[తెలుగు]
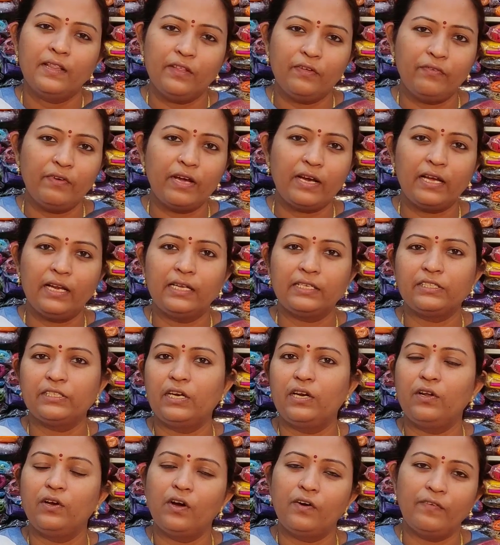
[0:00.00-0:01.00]
దివ్య
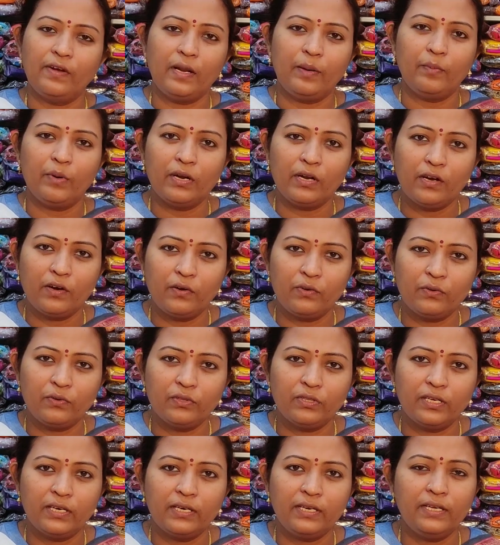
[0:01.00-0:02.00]
కలెక్షన్లో అవైలబుల్గా
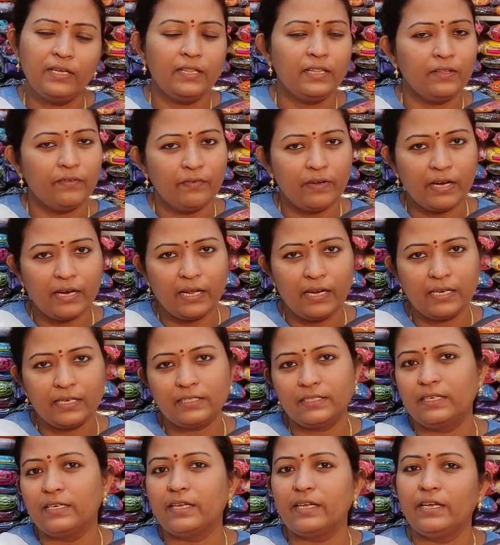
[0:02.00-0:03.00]
ఉంటుందండి దివ్య
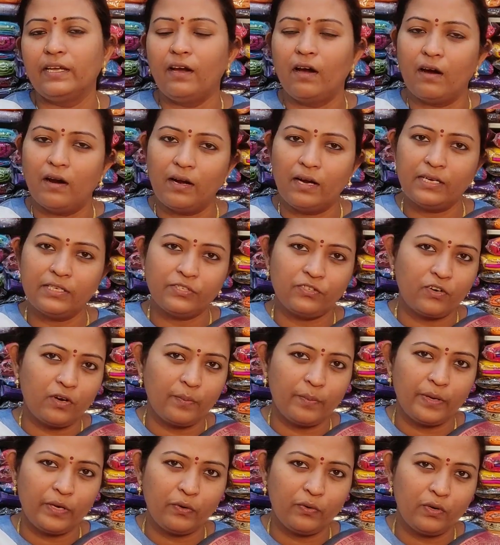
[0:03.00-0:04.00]
కలెక్షన్కి ఆన్లైన్
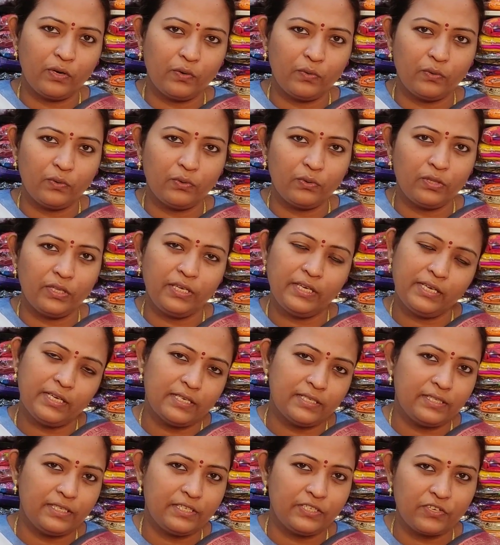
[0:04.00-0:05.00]
షాపింగ్ కూడా ఉంటుంది
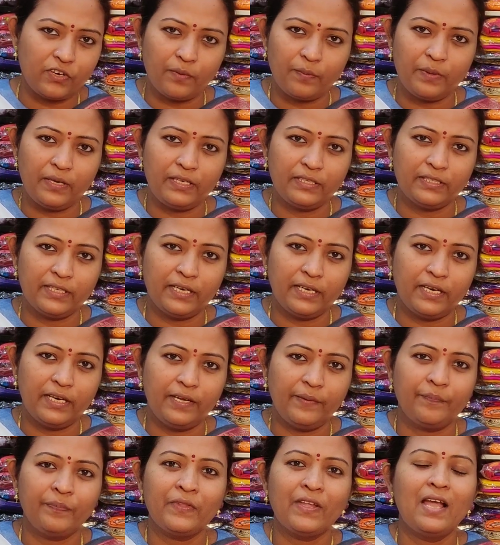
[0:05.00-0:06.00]
ఏజీ షాపింగ్
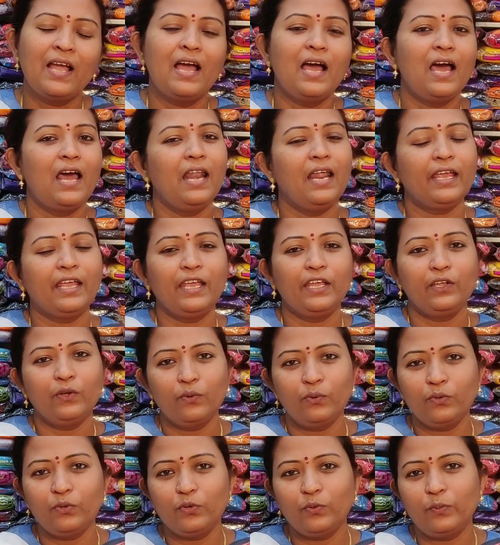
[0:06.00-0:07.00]
చేయండి అలాగే
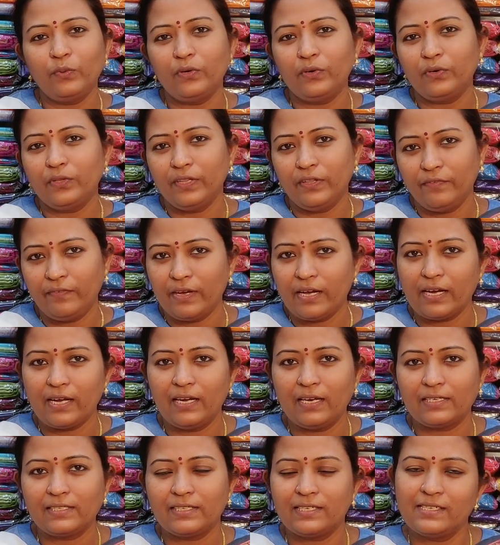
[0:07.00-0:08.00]
యూట్యూబ్లో దివ్య
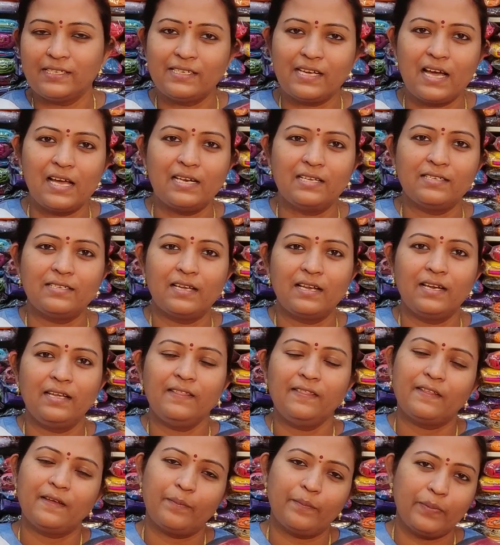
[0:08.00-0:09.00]
కలెక్షన్ శారీస్
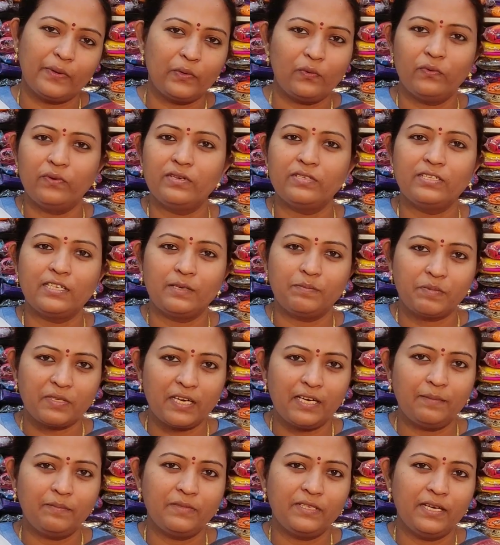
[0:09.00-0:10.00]
అని తప్పకుండా
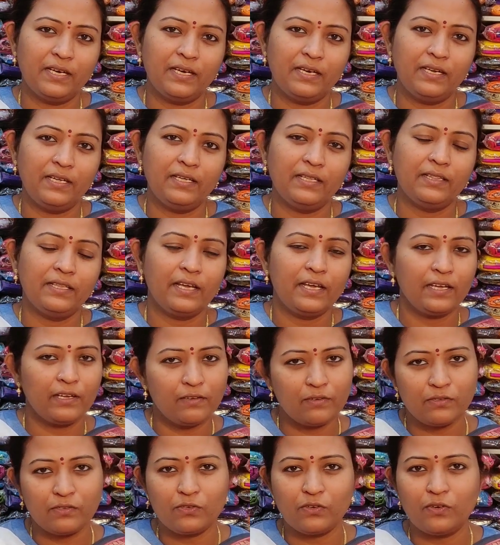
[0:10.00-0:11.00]
సబ్స్క్రైబ్ చేయండి
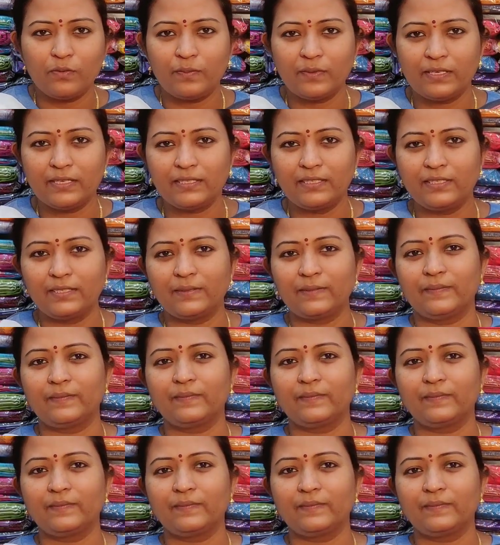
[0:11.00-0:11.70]
థ్యాంక్ సో మచ్